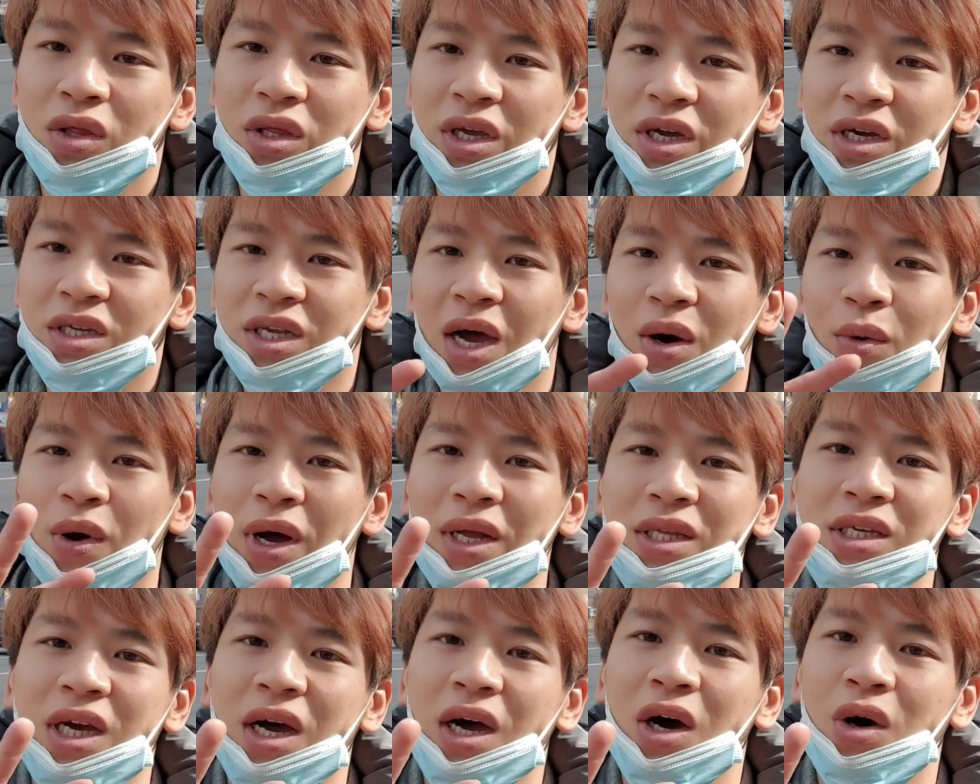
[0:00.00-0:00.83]
第二站
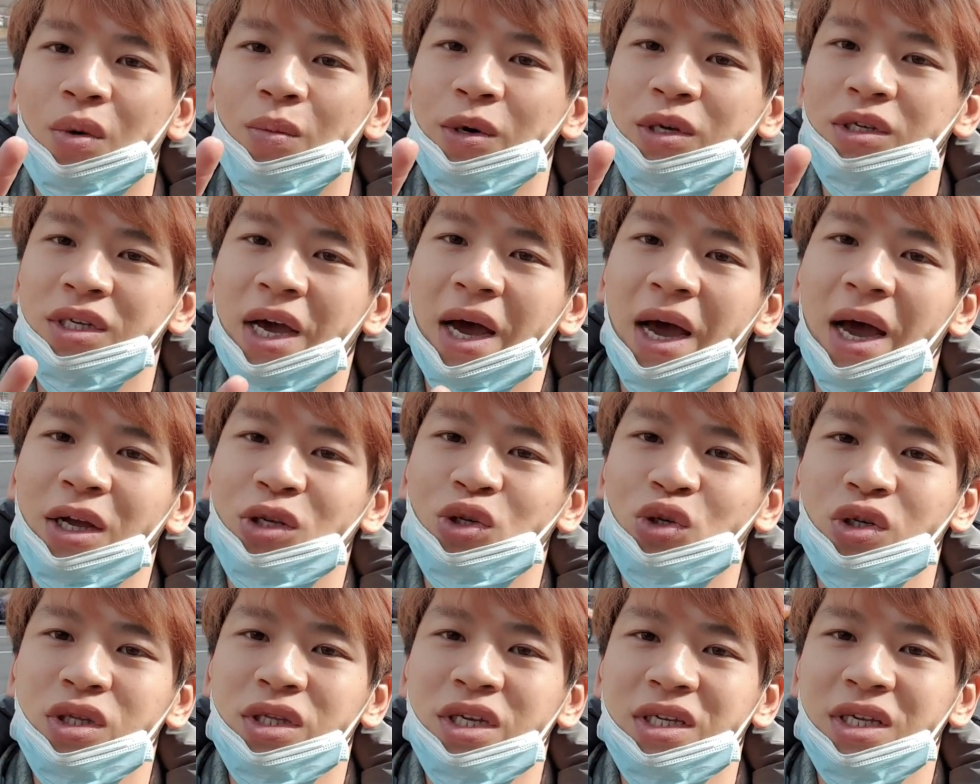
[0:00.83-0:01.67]
完成，我们现在
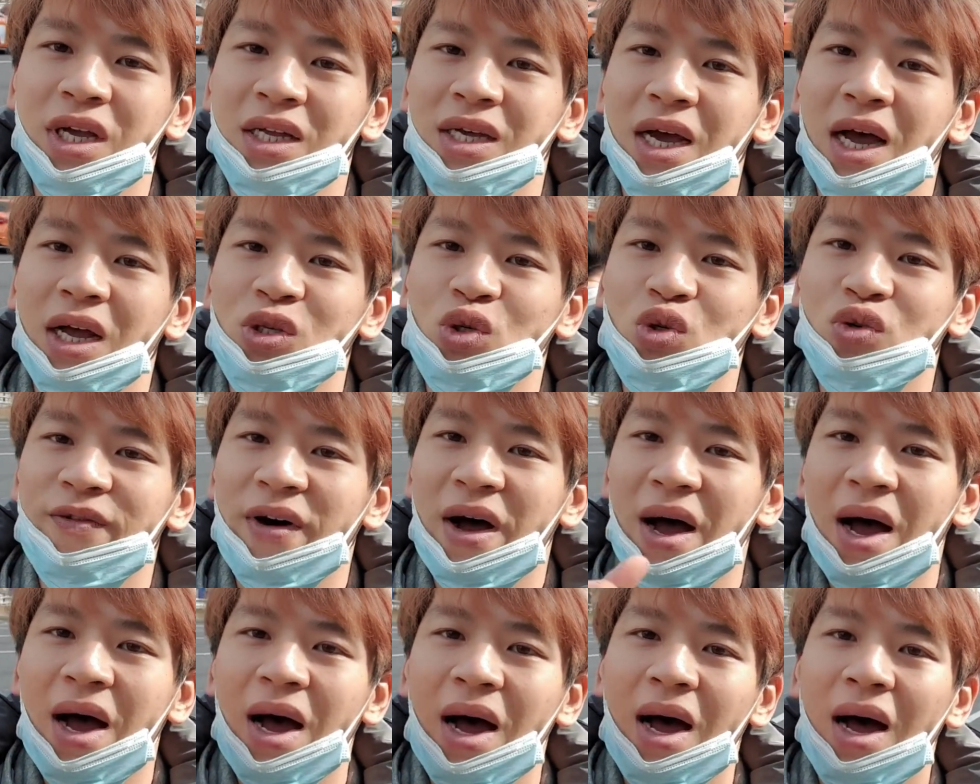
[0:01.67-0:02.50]
去第三站出
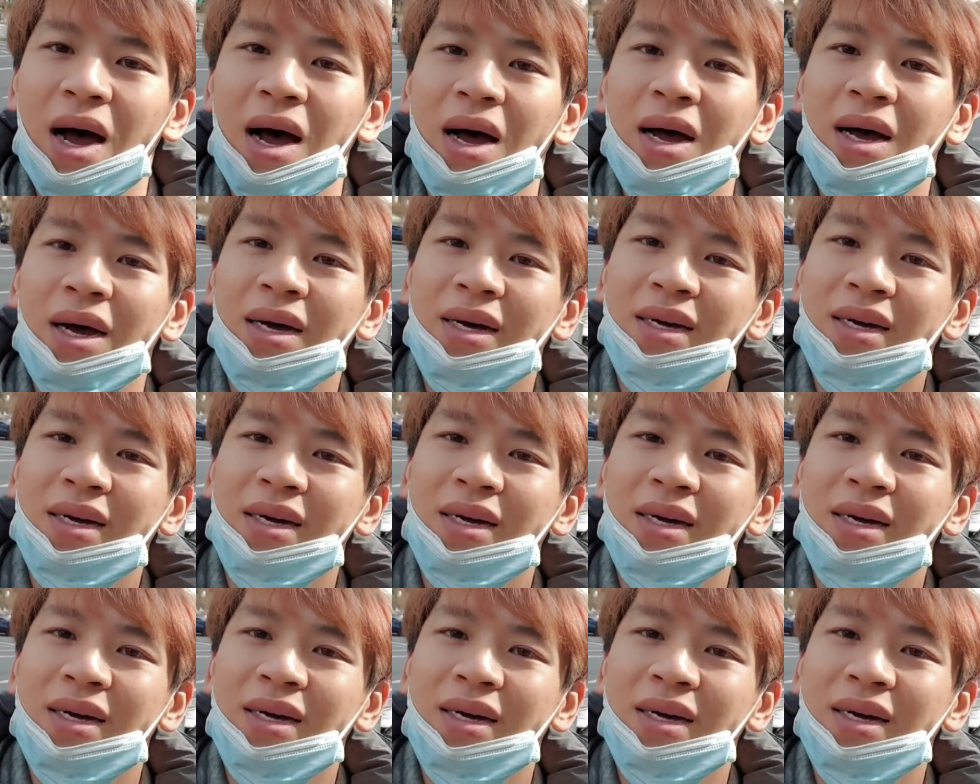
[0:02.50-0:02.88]
发。